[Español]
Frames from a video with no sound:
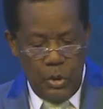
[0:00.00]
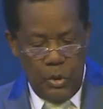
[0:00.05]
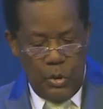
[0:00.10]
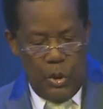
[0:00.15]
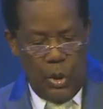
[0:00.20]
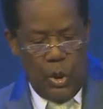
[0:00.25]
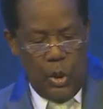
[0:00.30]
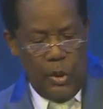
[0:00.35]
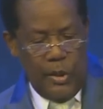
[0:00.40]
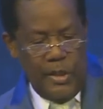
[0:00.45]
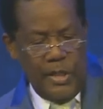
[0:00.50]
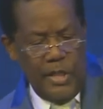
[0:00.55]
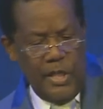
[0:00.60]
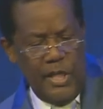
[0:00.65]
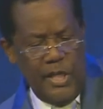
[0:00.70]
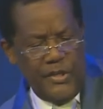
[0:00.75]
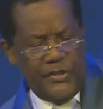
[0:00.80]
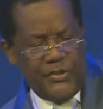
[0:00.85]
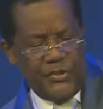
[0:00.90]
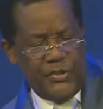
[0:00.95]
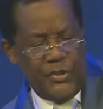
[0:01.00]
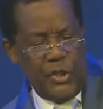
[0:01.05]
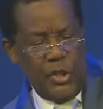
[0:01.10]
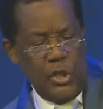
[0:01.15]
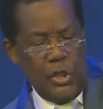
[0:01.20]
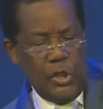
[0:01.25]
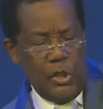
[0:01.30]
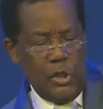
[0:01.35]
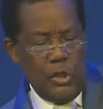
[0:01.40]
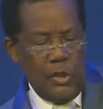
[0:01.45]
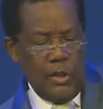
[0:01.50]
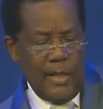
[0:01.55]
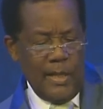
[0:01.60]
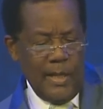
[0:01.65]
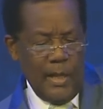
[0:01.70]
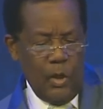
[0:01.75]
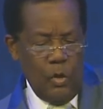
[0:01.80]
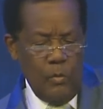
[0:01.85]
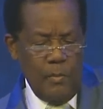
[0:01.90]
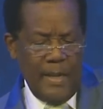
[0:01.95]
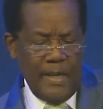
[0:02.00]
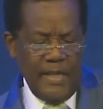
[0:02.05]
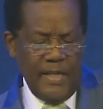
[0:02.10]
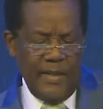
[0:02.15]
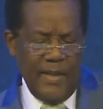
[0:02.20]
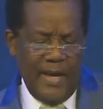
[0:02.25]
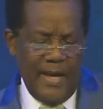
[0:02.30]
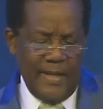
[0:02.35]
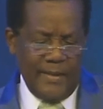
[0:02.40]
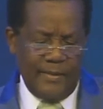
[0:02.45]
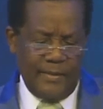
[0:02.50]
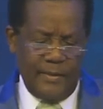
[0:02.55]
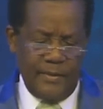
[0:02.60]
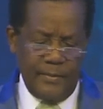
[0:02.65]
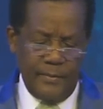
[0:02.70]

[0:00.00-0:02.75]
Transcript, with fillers: dio inicio a la humanidad